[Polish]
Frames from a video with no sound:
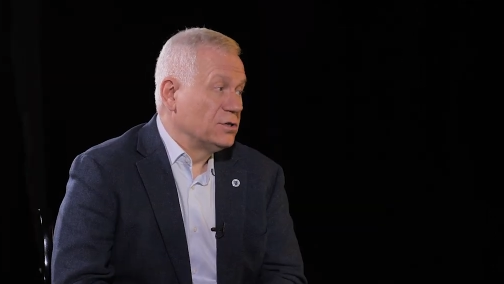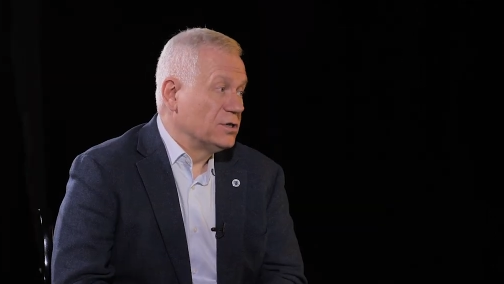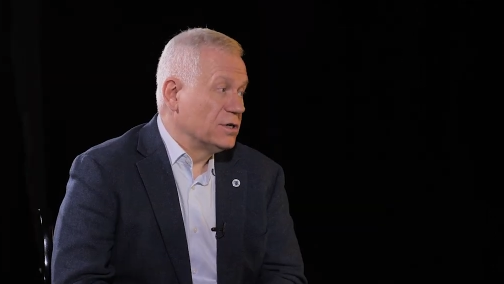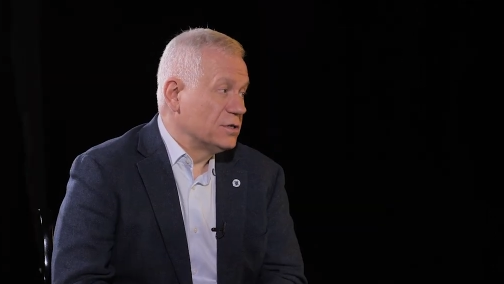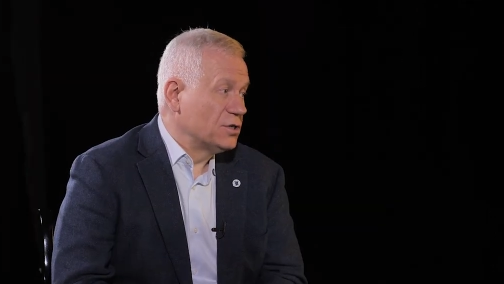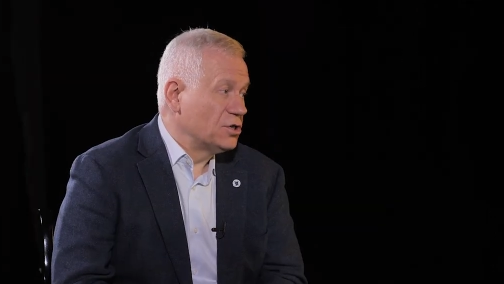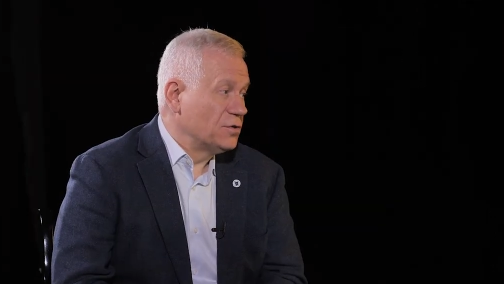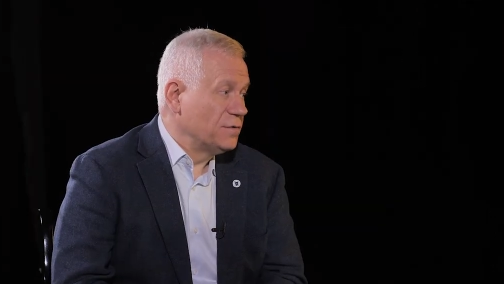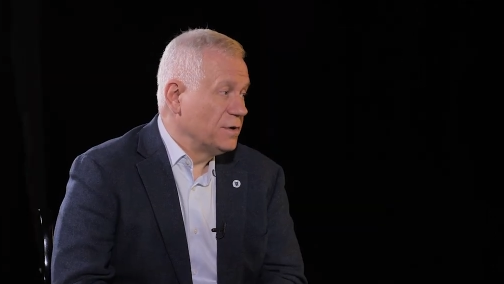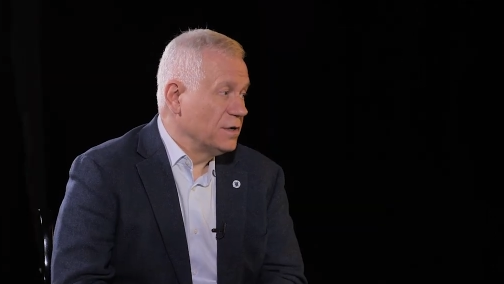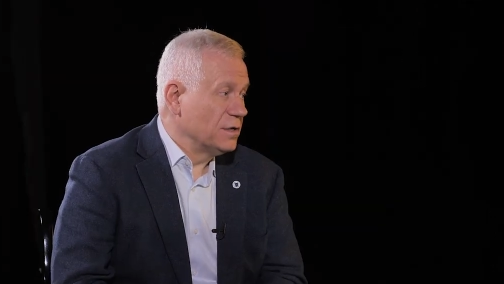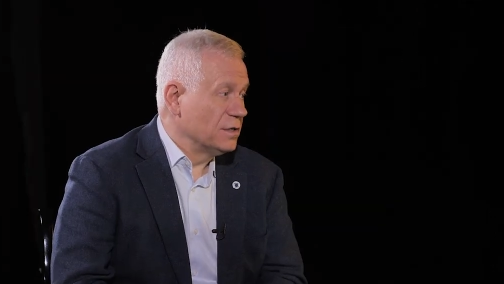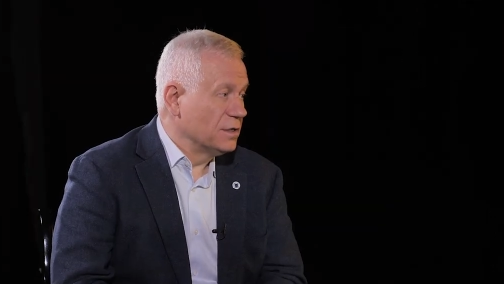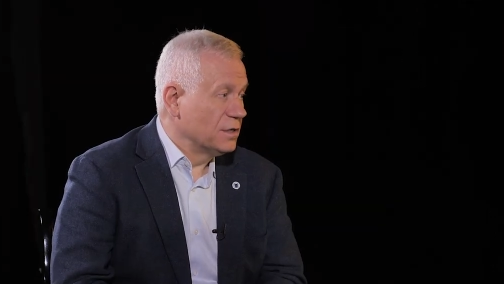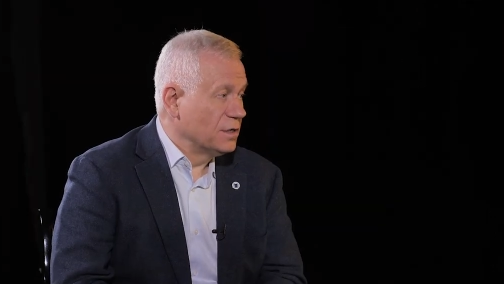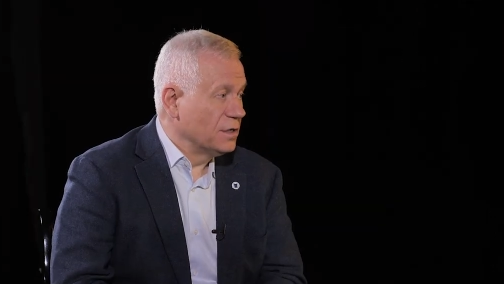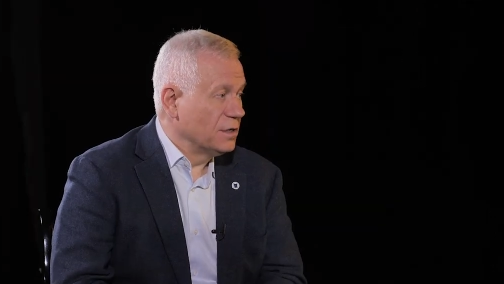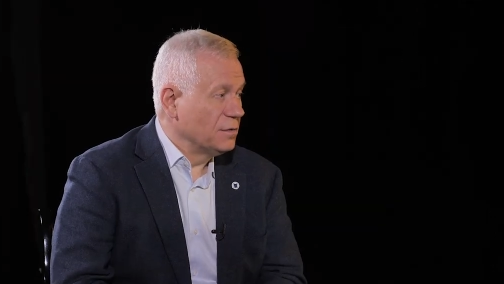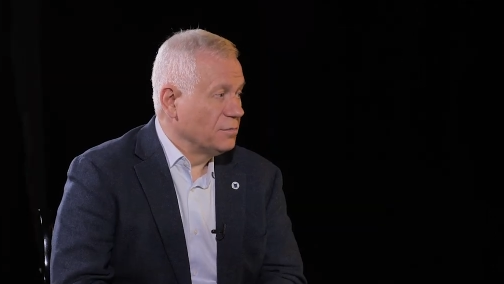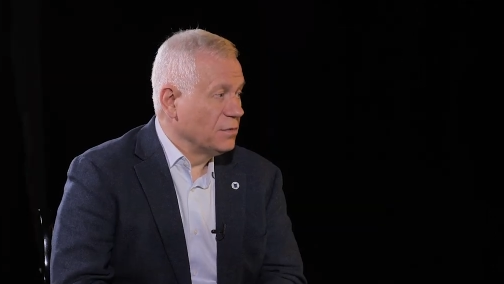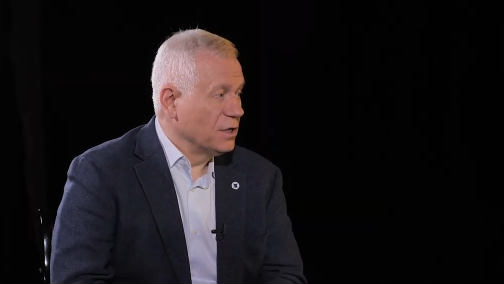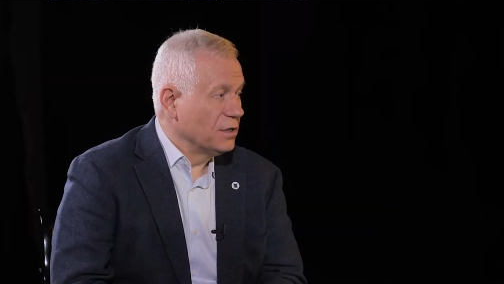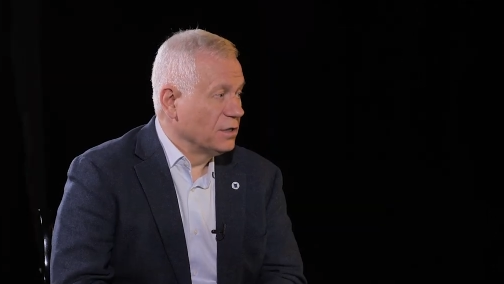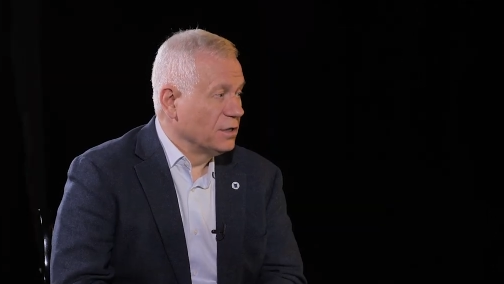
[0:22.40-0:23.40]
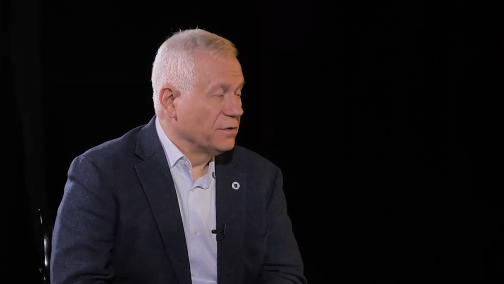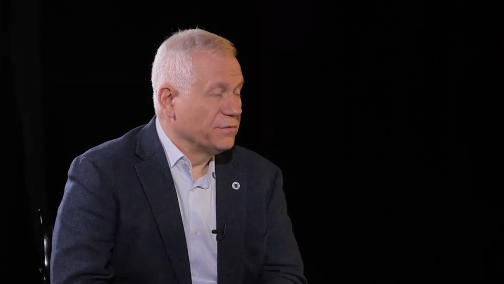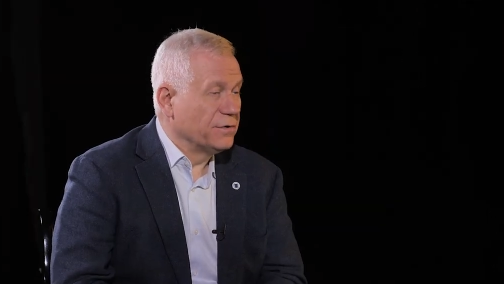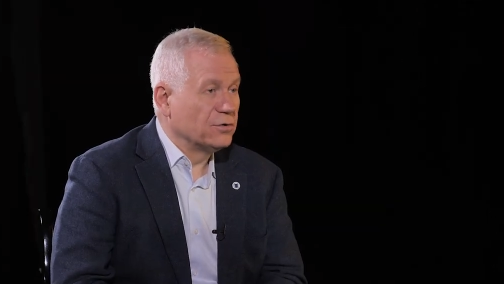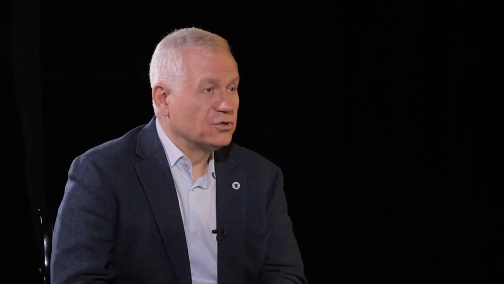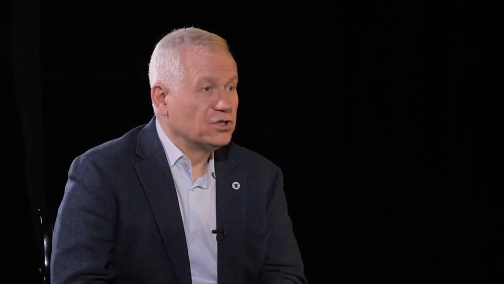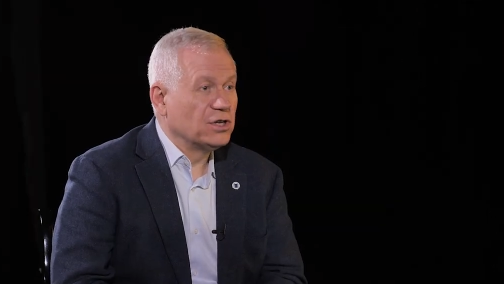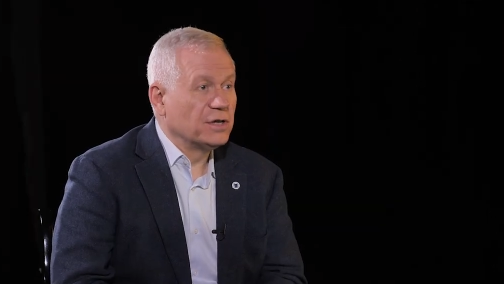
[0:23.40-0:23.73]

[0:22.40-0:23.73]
ojciec święty mianował